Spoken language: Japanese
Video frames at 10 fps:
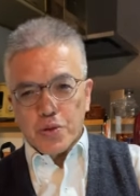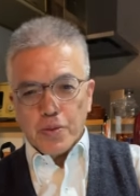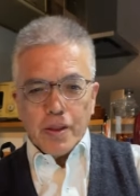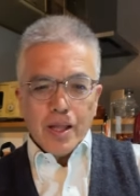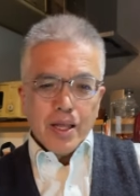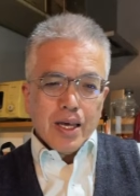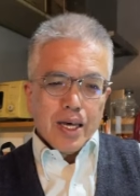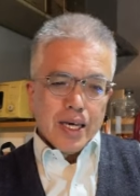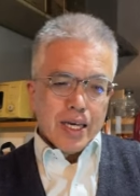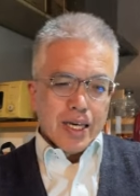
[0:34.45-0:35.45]
う、
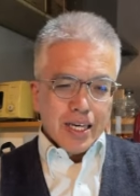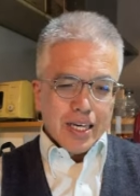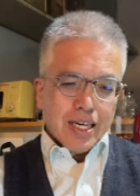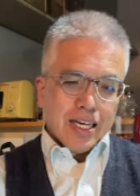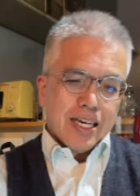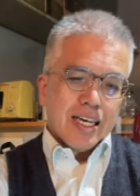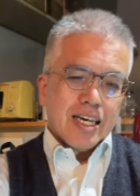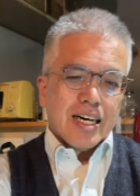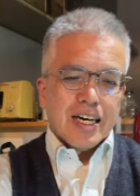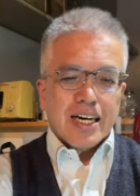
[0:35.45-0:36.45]

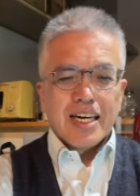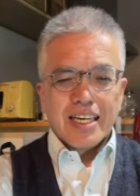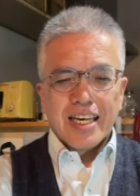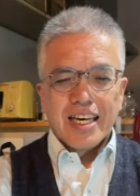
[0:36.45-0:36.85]
えー、はい